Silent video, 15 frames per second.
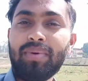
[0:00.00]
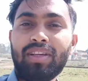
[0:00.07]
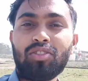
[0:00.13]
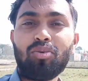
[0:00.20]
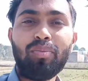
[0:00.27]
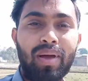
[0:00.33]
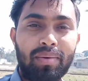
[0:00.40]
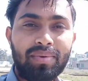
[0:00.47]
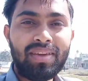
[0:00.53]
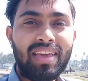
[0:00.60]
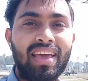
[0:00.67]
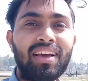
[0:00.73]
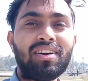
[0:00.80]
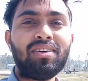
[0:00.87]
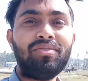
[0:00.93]
पे तो मैं भी
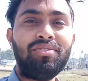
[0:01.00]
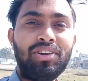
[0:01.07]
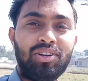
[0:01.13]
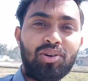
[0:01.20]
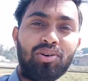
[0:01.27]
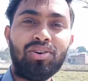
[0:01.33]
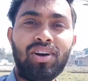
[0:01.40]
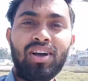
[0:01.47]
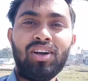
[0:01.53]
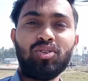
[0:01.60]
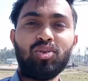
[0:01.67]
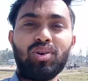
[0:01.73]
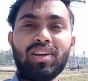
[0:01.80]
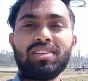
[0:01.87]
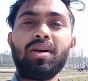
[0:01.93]
एक वीडियो
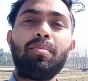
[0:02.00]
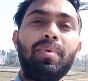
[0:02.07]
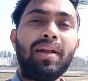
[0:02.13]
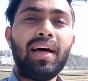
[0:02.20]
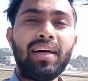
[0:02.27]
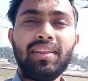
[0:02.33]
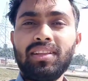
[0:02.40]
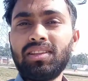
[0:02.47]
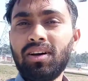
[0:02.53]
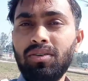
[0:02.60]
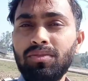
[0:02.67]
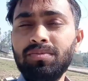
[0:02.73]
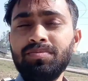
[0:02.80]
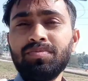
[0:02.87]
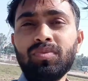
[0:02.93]
छोटा सा बना देता
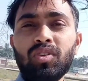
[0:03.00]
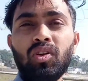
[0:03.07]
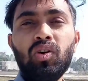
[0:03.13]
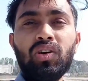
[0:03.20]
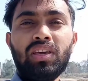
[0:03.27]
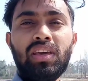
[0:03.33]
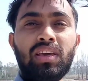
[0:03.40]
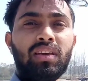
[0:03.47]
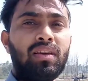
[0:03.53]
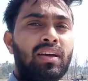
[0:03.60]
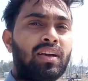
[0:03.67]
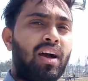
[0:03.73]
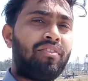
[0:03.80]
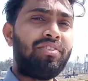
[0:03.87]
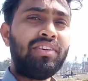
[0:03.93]
हूँ क्योंकि
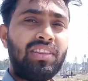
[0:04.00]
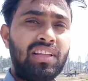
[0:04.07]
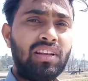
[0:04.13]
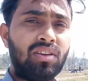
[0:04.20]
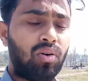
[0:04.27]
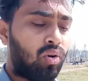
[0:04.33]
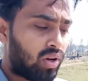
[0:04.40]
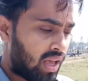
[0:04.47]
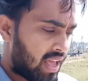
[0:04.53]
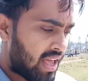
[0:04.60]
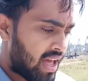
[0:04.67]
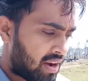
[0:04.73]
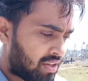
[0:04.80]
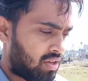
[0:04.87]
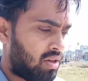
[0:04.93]
तो काफ़ी दिन हो गया
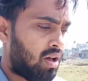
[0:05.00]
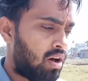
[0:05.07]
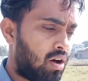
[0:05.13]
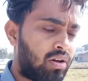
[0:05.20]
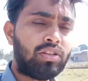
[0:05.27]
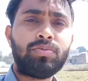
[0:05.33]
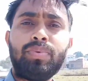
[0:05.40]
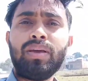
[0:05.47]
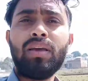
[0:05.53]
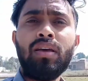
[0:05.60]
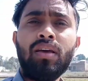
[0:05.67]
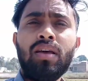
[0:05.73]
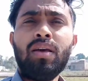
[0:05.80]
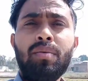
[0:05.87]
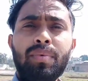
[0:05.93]
यार इस
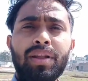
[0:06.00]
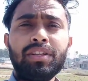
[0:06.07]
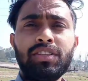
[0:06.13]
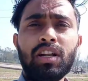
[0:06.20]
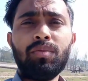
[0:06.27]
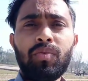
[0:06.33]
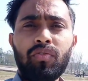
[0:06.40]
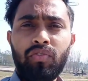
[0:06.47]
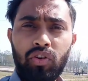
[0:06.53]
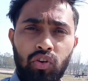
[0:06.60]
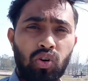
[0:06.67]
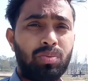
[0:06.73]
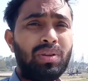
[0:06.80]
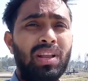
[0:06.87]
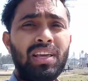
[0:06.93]
पर मेरे चैनल पे
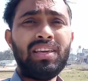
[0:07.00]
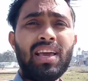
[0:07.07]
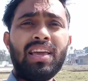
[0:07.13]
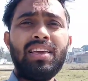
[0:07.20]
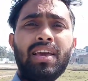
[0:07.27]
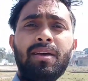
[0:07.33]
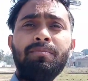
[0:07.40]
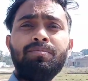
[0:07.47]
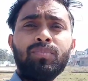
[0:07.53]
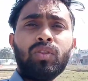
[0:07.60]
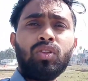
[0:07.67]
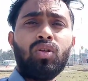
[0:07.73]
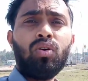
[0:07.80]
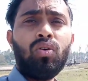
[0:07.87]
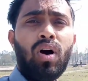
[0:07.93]
वीडियो भी नहीं आई है
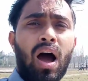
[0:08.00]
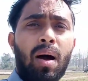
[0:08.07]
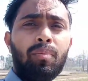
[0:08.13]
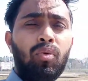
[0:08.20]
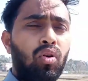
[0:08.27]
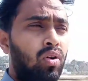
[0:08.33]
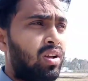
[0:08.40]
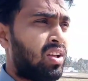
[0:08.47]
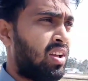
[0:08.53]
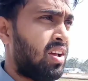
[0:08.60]
तो आप लोग